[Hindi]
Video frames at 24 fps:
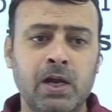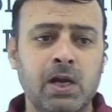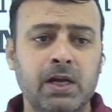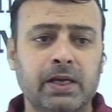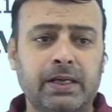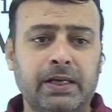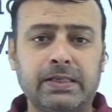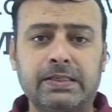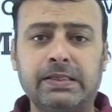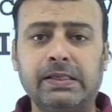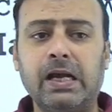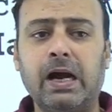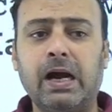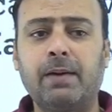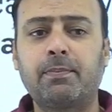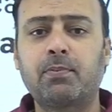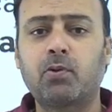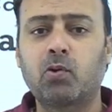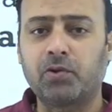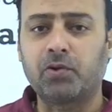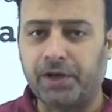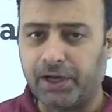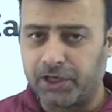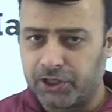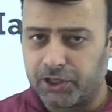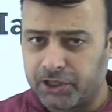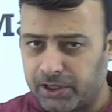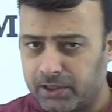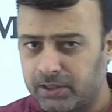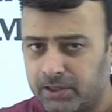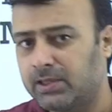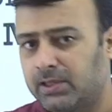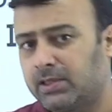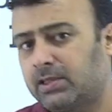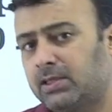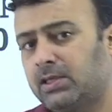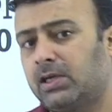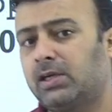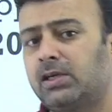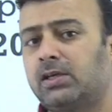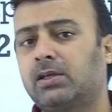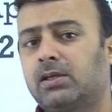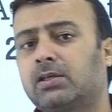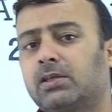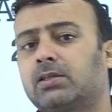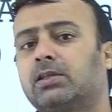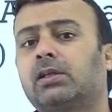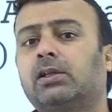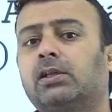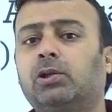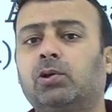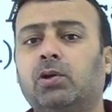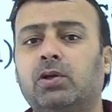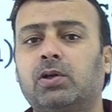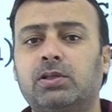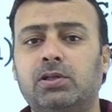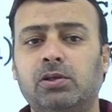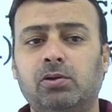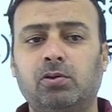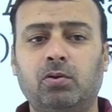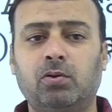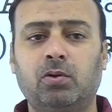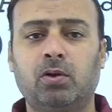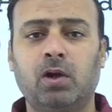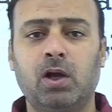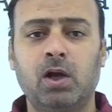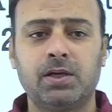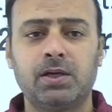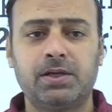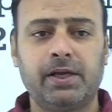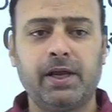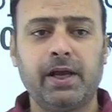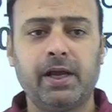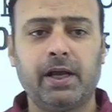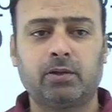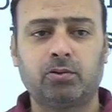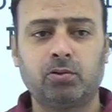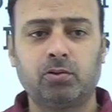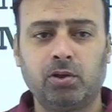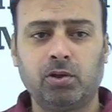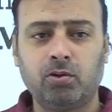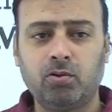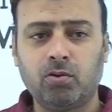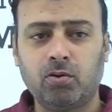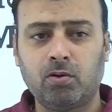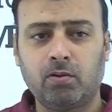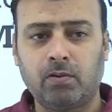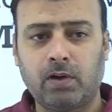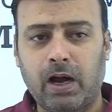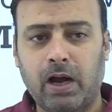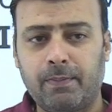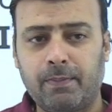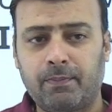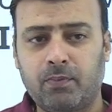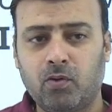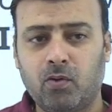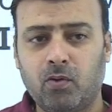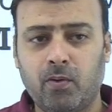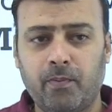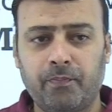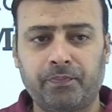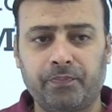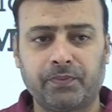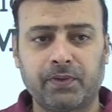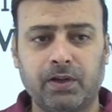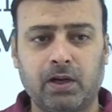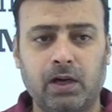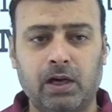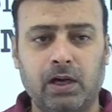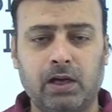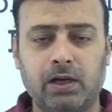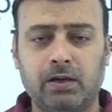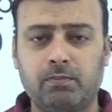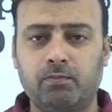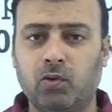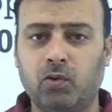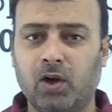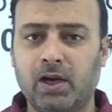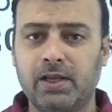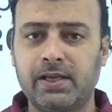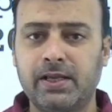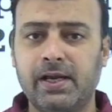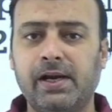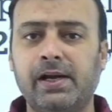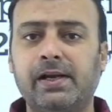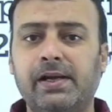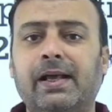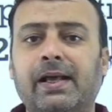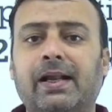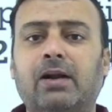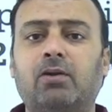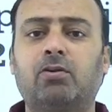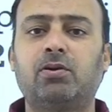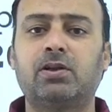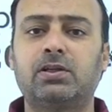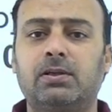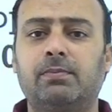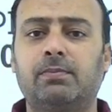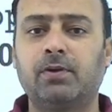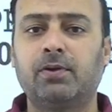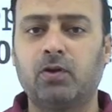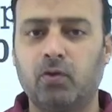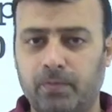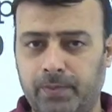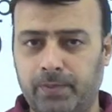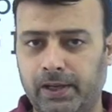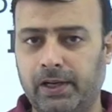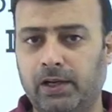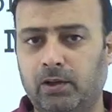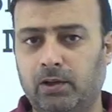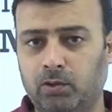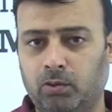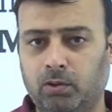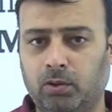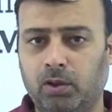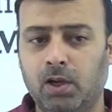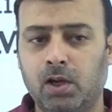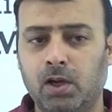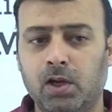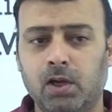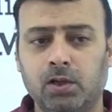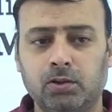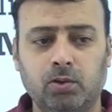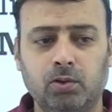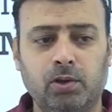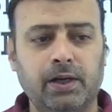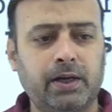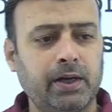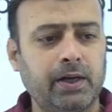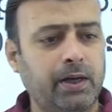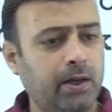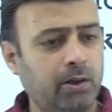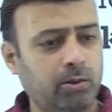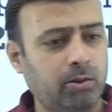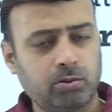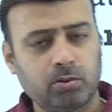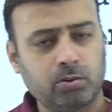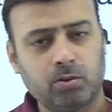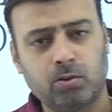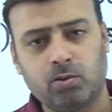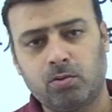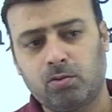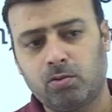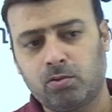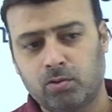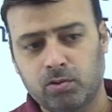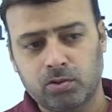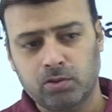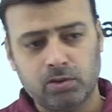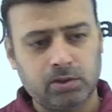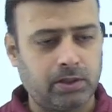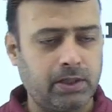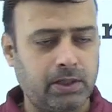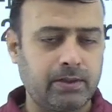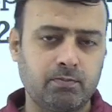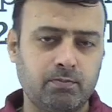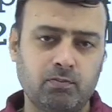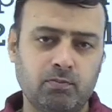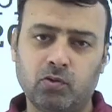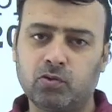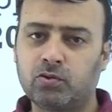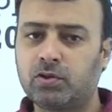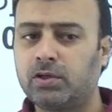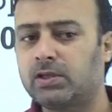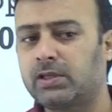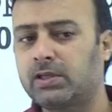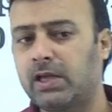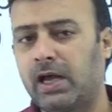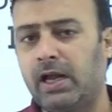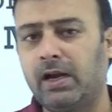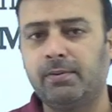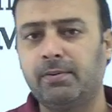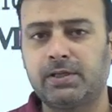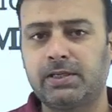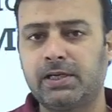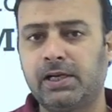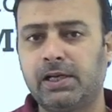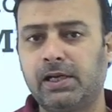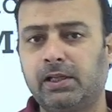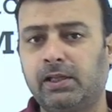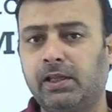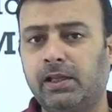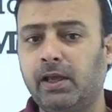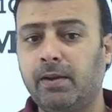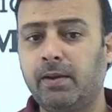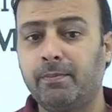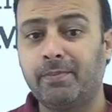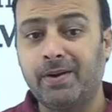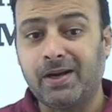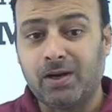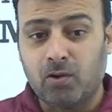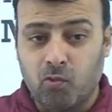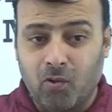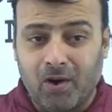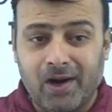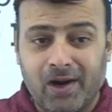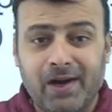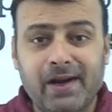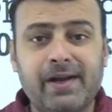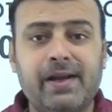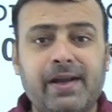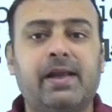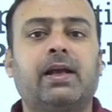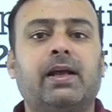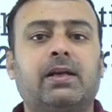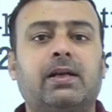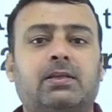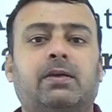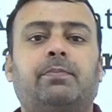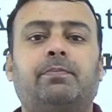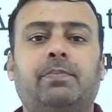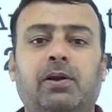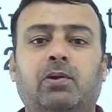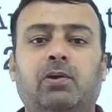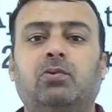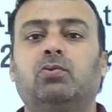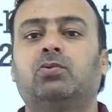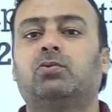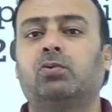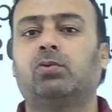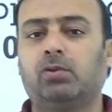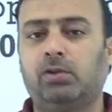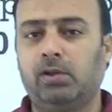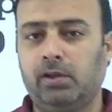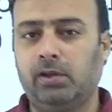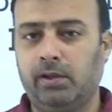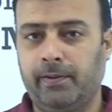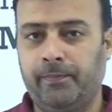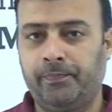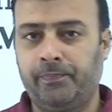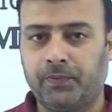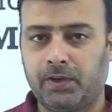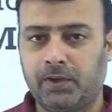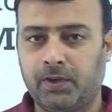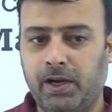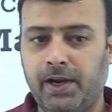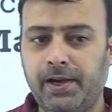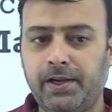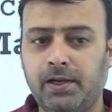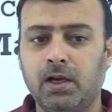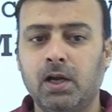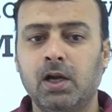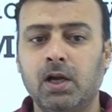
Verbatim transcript: किसी आप कोटेशन से स्टार्ट कर सकते हो ऐसे को ठीक है तो देखो आपको अगर बोला जाए कि टेररिज्म के ऊपर लिखो तो लिखने को तो हो सकता है मोस्टली सारे बच्चे लिख देंगे बट क्वालिटी कैसे प्रोड्यूस होती है राइट